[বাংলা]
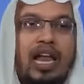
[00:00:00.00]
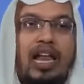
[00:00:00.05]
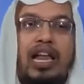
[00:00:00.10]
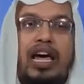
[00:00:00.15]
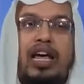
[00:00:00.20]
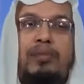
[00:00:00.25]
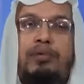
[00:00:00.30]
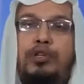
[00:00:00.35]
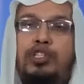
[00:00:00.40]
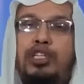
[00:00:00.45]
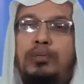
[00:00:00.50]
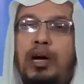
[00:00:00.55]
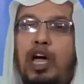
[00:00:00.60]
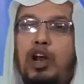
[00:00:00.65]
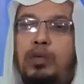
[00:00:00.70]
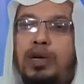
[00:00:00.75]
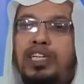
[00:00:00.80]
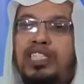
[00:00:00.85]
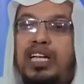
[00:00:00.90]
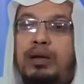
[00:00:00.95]
আল্লাহর প্রতি
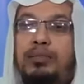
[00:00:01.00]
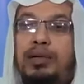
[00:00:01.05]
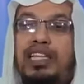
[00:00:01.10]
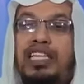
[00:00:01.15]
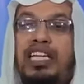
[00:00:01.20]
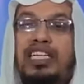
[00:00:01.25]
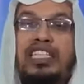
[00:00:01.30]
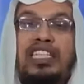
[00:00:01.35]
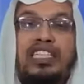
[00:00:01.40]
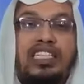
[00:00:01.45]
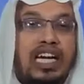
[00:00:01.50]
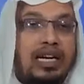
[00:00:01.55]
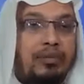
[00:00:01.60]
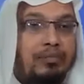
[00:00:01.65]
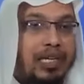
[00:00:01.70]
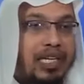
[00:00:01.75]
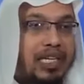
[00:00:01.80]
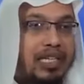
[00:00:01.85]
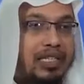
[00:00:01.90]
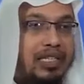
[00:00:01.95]
ভালোবাসা ইমানদারদের
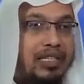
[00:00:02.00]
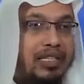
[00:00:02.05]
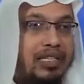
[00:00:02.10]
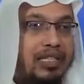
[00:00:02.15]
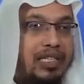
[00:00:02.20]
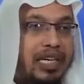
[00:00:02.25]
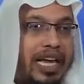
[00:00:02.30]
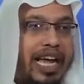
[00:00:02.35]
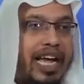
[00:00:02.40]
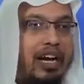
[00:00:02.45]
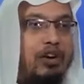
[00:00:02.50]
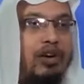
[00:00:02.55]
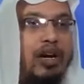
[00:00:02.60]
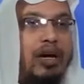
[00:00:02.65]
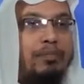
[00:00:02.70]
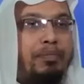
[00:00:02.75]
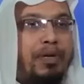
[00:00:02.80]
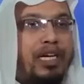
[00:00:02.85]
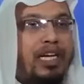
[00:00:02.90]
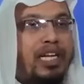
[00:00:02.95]
থাকবে এখন
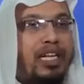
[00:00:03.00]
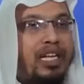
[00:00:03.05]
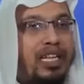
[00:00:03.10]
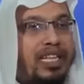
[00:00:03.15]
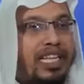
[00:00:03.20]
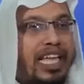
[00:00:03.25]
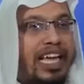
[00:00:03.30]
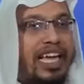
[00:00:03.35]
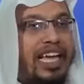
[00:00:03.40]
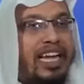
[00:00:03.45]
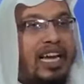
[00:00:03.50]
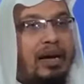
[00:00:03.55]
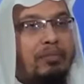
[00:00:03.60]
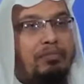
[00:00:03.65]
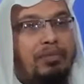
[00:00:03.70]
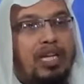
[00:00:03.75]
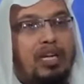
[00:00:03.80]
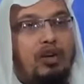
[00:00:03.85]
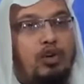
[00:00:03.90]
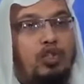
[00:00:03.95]
আপনি দেখেন
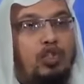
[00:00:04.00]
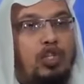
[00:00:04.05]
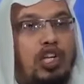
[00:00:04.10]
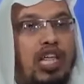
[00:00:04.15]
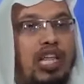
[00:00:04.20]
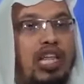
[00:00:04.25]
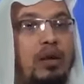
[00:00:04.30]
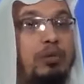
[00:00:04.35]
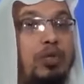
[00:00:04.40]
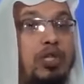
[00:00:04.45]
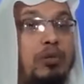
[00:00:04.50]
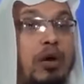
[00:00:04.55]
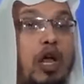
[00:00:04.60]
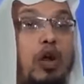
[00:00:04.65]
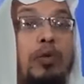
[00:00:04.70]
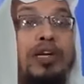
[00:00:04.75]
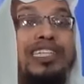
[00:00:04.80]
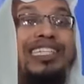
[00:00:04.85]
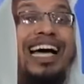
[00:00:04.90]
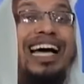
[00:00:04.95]
আপনার অন্তরে আল্লাহর প্রতি
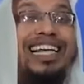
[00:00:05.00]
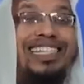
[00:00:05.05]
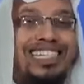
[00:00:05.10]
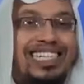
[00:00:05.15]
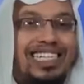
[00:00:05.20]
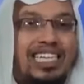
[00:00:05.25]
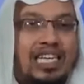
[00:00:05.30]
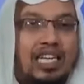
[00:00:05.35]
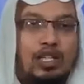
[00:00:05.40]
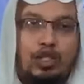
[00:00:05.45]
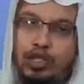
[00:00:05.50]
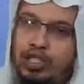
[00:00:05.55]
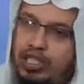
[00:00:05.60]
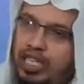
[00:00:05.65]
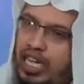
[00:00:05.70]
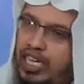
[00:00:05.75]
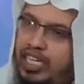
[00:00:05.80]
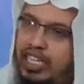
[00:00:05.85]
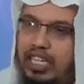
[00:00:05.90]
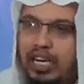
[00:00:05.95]
ভালোবাসা আছে কিনা যদি
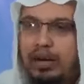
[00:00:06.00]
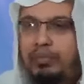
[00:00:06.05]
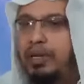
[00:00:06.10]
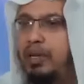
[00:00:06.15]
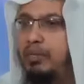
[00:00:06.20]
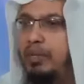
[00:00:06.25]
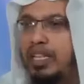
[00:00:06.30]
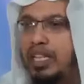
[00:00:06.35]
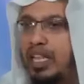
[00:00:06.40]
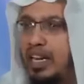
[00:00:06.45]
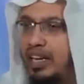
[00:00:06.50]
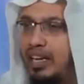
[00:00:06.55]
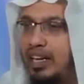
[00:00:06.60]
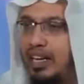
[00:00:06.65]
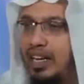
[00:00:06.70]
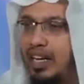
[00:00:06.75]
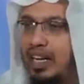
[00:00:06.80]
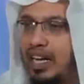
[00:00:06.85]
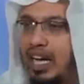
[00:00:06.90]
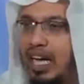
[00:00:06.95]
থাকে তাহলে আপনি ইমানদার
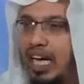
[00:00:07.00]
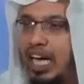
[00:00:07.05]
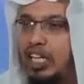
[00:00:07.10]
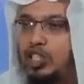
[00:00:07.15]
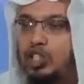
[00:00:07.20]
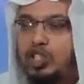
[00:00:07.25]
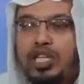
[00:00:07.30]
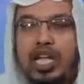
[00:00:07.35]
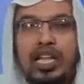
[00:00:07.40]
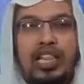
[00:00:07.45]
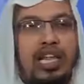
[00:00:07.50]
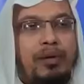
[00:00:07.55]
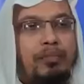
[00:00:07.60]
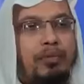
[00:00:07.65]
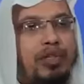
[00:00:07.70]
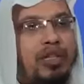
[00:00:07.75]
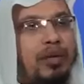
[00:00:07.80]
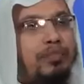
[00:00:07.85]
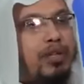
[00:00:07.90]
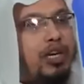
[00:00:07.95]
আর যদি আল্লাহর
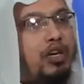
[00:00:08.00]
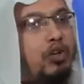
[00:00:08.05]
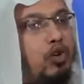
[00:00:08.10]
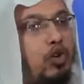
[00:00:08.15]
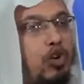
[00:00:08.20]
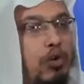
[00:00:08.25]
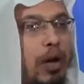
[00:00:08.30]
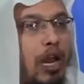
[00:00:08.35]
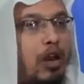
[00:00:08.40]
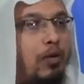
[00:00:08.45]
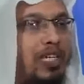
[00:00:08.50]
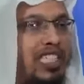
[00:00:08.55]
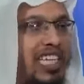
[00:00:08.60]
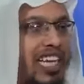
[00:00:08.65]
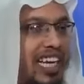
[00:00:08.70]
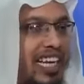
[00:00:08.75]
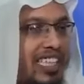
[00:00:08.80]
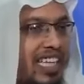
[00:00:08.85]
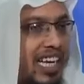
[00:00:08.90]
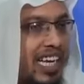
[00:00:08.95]
প্রতি আপনার কোনো
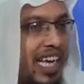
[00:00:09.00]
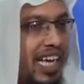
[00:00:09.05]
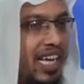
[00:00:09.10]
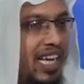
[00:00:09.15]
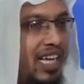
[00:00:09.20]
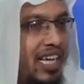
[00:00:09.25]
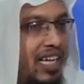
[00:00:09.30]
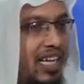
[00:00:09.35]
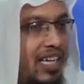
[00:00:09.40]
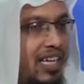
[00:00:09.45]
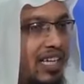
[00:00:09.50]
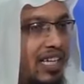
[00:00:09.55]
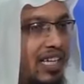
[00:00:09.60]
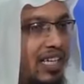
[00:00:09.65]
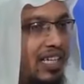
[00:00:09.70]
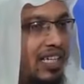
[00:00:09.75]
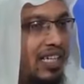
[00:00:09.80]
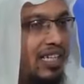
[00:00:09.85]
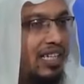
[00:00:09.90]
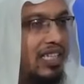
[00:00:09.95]
ভালোবাসা না থাকে
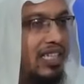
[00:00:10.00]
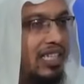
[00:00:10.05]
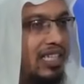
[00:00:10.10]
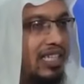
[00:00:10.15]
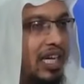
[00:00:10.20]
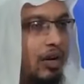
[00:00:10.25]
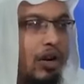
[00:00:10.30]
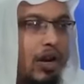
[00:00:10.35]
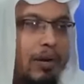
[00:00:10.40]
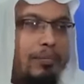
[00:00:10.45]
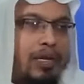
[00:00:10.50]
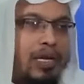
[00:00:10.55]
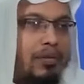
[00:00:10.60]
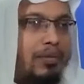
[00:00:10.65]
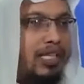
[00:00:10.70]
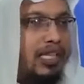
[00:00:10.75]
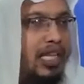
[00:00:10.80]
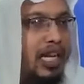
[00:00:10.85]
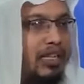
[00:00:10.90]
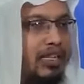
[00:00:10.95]
তাহলে আপনি
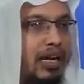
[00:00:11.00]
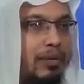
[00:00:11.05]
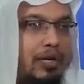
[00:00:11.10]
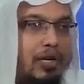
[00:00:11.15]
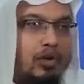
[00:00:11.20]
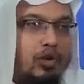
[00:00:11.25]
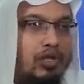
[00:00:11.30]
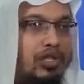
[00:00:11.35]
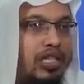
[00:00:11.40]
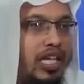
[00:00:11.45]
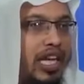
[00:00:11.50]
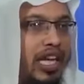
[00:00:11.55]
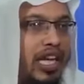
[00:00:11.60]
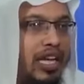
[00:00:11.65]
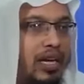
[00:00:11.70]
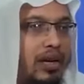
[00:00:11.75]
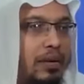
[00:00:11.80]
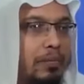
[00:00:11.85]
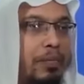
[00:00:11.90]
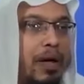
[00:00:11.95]
ইমানদার দাবি করতে
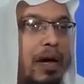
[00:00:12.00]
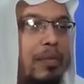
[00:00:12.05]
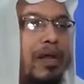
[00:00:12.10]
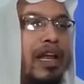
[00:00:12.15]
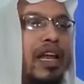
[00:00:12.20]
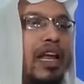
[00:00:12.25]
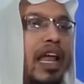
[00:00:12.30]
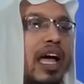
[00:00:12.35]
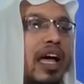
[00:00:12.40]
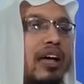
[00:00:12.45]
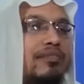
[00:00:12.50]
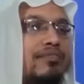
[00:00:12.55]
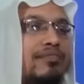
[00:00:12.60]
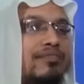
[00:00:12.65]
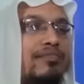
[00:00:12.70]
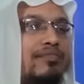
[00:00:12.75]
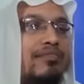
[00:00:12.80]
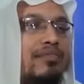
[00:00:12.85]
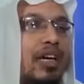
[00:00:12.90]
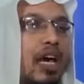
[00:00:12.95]
পারবেন না
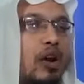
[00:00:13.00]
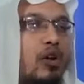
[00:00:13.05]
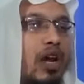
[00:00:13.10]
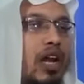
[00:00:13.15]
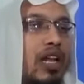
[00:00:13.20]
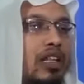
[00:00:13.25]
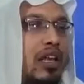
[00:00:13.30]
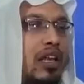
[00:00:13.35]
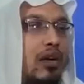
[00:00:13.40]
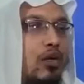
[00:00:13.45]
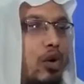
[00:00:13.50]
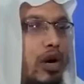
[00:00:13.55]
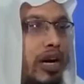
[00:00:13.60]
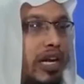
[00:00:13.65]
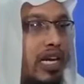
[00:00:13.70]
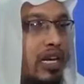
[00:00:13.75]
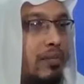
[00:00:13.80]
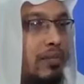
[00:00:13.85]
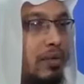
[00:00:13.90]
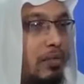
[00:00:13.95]
কারণ তালা
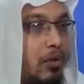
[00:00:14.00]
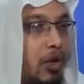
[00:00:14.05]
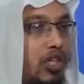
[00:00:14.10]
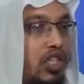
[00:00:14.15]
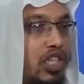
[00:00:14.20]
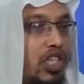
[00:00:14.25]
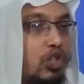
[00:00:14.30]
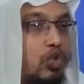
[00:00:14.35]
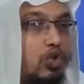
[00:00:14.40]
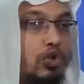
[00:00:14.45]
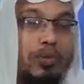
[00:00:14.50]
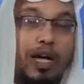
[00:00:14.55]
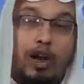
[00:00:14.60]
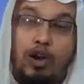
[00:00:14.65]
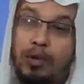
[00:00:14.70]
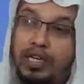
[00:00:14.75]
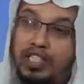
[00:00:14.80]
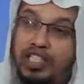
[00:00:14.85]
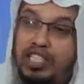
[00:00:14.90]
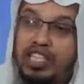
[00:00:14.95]
কোরআন কারিমে বলেছেন শুধু
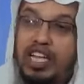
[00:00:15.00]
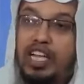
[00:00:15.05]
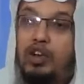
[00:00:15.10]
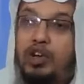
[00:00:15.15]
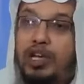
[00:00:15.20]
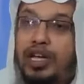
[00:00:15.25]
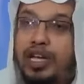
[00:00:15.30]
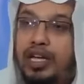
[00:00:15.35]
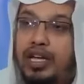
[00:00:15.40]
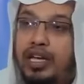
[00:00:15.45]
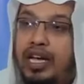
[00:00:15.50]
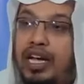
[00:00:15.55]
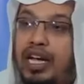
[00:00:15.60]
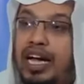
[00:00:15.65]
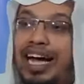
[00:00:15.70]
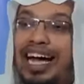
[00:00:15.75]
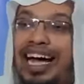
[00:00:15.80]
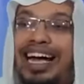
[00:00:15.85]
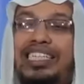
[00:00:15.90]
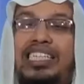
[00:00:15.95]
ভালোবাসা তা নয়
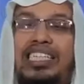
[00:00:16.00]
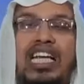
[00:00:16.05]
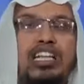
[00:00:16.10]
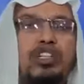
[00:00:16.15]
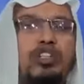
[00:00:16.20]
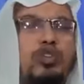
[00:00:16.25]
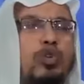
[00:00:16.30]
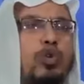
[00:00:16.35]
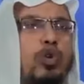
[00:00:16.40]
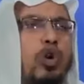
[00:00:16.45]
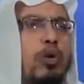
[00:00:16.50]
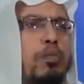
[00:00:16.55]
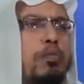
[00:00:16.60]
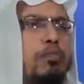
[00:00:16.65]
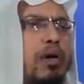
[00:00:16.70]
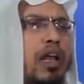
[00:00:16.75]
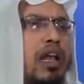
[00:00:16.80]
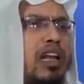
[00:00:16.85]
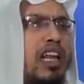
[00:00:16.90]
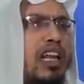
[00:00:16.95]
আসাদ্য
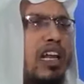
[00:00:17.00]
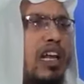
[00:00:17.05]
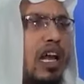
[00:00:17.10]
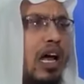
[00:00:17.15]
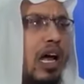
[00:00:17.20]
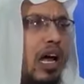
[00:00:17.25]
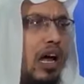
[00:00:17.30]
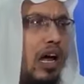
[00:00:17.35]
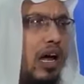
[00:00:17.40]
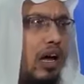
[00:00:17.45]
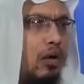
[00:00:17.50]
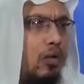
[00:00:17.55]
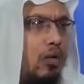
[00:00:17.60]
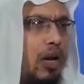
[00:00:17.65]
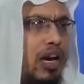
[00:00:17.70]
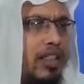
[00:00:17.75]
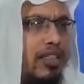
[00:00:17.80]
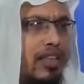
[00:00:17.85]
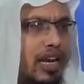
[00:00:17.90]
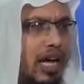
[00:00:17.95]

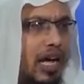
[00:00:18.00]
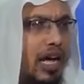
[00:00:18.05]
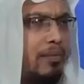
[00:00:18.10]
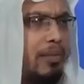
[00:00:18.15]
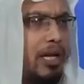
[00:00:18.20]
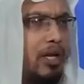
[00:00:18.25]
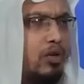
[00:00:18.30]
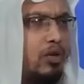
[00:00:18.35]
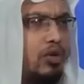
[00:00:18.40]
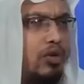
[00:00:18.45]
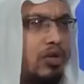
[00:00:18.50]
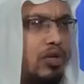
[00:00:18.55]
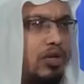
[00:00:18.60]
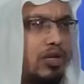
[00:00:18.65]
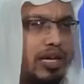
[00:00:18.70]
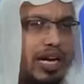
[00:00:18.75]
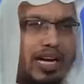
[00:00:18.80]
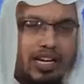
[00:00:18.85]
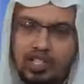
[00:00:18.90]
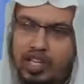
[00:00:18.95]
হব্বাল্লিল্লাহদিন আমানো
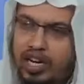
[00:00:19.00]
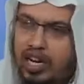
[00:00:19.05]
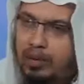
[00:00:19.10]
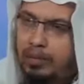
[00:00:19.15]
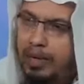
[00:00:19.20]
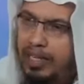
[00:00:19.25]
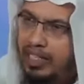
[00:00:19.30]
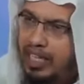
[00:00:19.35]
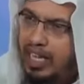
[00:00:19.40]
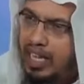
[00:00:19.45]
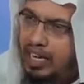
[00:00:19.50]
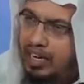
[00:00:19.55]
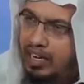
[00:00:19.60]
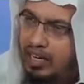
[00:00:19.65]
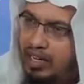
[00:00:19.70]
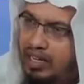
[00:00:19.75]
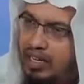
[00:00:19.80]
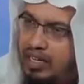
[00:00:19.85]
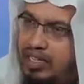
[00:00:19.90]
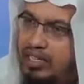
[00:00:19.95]
আর যারা ইমানদার
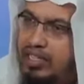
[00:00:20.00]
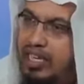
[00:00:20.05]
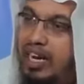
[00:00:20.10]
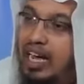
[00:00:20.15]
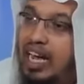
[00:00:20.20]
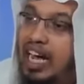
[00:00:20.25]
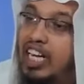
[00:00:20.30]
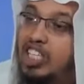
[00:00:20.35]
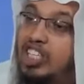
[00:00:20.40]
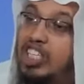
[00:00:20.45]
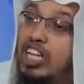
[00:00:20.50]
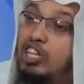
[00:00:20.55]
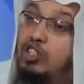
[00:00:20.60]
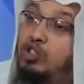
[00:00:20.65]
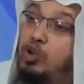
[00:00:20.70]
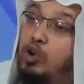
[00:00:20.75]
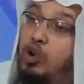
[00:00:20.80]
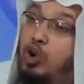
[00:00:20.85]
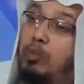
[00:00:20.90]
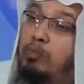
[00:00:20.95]
তারা
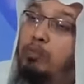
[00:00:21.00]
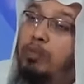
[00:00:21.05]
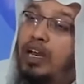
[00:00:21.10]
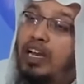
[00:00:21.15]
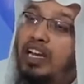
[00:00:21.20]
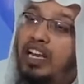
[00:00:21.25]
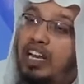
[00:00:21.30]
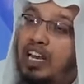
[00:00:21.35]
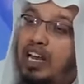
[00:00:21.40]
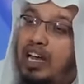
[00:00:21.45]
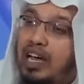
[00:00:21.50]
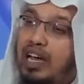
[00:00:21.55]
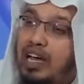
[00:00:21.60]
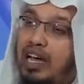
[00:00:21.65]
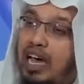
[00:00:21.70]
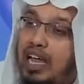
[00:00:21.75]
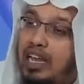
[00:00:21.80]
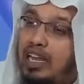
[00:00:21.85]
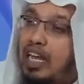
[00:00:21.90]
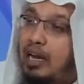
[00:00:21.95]
আসাদ্য হব্বাল্লিল্লাহ
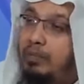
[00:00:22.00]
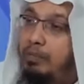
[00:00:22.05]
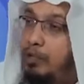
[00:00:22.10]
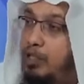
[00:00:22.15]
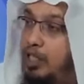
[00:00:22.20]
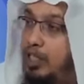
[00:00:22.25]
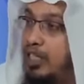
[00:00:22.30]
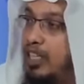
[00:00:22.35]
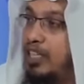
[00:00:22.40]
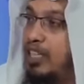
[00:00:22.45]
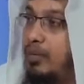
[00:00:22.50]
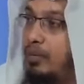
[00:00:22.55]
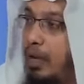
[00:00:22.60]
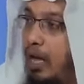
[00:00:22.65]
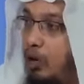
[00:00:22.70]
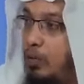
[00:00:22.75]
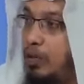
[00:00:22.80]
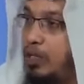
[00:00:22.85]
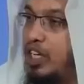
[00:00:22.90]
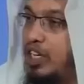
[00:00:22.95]
আল্লাহর প্রতি তাদের
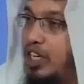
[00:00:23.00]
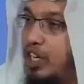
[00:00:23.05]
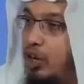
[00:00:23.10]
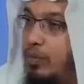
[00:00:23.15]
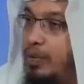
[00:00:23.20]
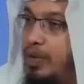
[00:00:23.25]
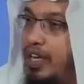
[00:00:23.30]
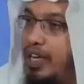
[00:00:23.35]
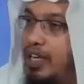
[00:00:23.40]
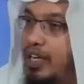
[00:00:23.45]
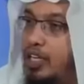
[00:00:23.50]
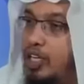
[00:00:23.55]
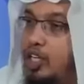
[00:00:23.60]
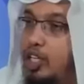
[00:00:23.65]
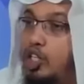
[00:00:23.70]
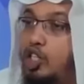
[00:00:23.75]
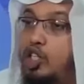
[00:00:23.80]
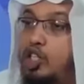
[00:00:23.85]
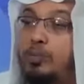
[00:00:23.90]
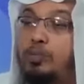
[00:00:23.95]
ভালোবাসাটা হবে
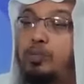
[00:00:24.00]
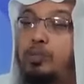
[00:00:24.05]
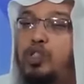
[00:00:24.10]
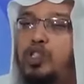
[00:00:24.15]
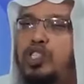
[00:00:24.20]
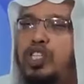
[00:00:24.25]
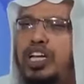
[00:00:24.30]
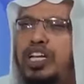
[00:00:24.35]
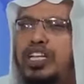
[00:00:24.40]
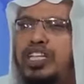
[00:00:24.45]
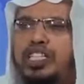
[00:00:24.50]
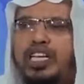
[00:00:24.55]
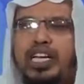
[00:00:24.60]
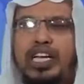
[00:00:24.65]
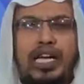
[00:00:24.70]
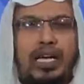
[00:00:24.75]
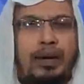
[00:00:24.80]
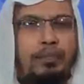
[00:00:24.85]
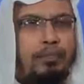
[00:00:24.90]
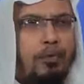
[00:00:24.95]
সবচেয়েতে
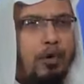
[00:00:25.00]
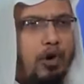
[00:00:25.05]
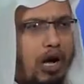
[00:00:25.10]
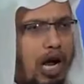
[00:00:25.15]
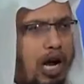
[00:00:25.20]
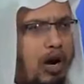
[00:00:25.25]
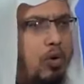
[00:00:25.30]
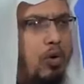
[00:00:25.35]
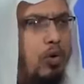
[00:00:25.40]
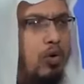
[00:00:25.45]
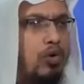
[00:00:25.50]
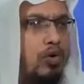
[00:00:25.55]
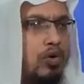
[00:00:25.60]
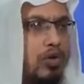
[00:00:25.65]
প্রগাঢ়